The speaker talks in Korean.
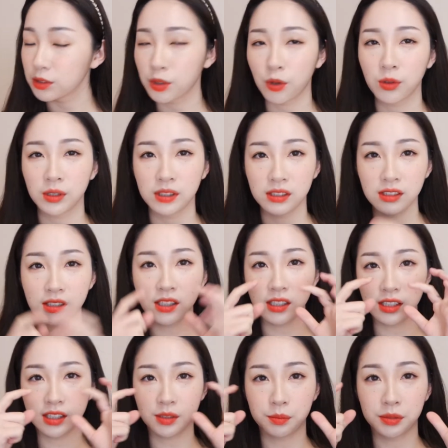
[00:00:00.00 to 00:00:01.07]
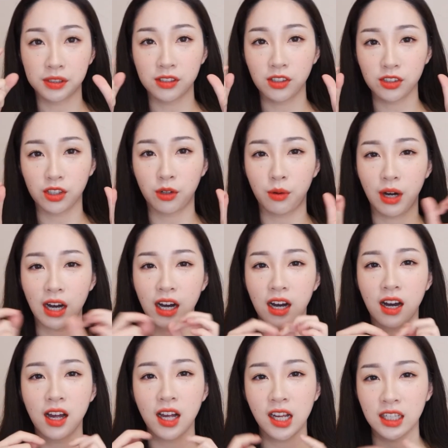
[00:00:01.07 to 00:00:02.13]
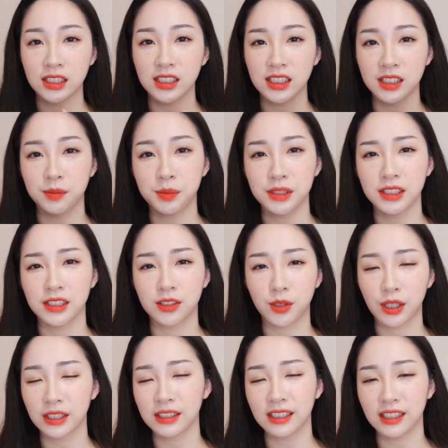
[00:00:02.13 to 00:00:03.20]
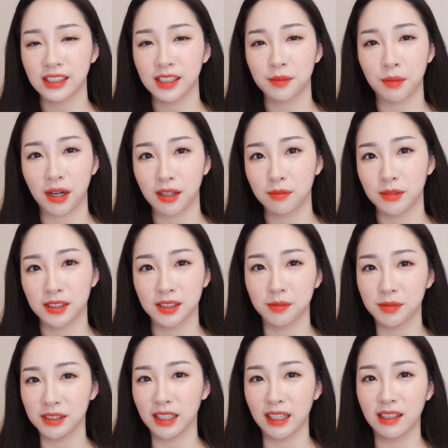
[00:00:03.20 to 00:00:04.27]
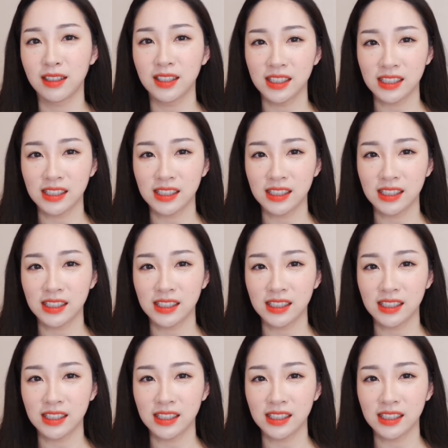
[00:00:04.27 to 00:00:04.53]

저는 특히 이 블러셔와 립이 굉장히 마음에 듭니다